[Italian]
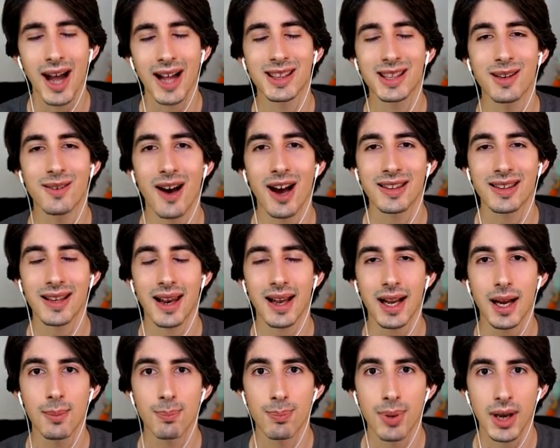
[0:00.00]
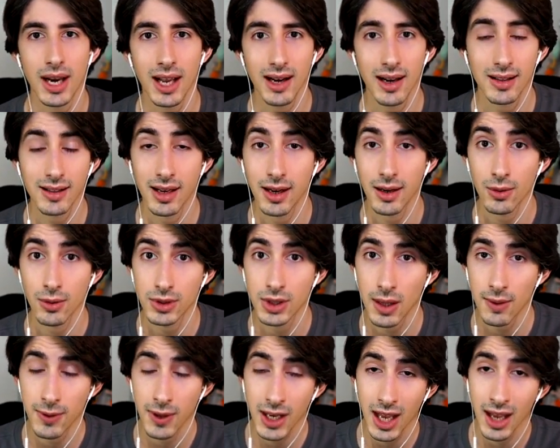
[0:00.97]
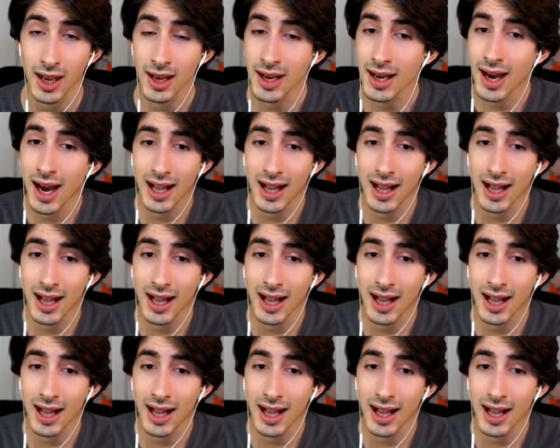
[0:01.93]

attivate la campanella delle notifiche,